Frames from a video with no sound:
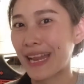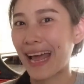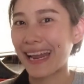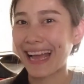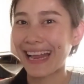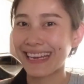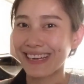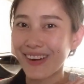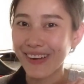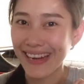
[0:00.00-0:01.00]
สถานการณ์
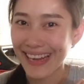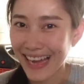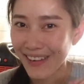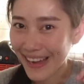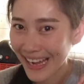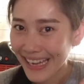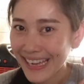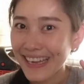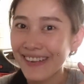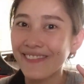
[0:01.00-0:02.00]
ข้างนอกกันนะคะว่า
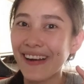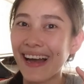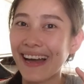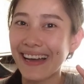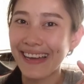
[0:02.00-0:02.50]
ว่า